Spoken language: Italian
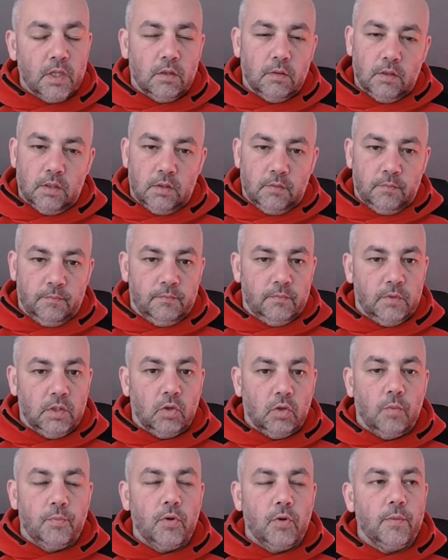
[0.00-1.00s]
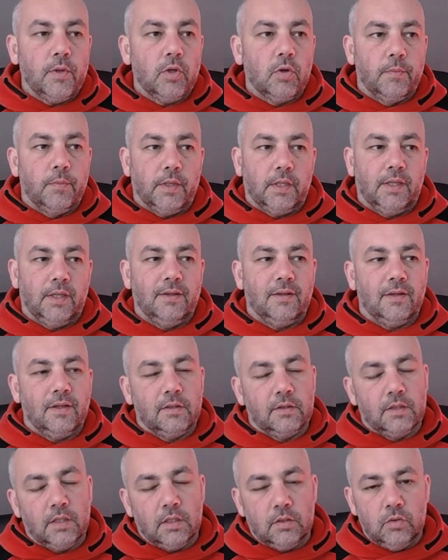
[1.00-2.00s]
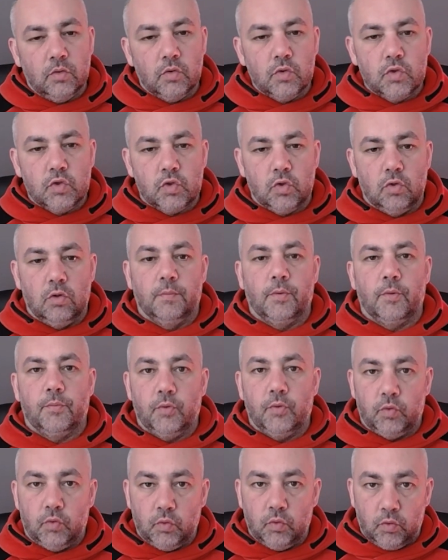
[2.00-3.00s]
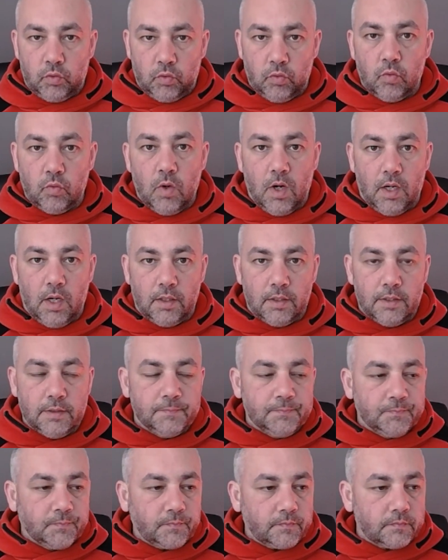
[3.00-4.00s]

Eh, dico più o meno perché in realtà non sono proprio tutti uguali,